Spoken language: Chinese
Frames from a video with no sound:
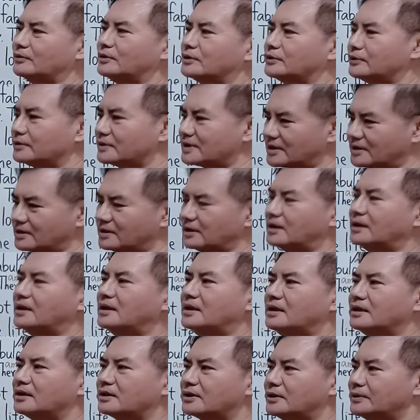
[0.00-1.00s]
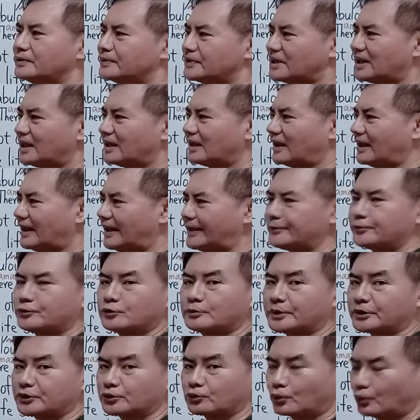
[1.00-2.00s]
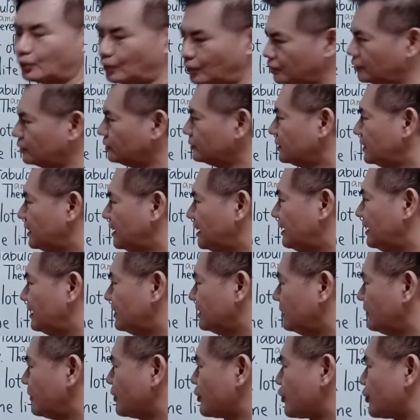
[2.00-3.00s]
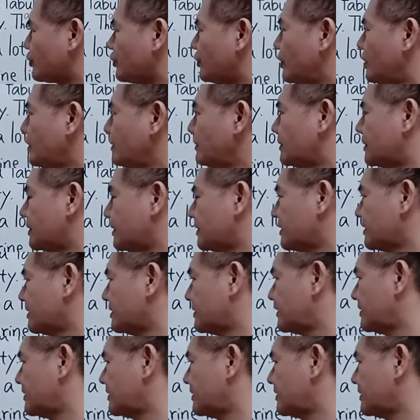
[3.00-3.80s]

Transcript: 过很多次了。go 加个 ing 表示活动。那么 s n o r k 这个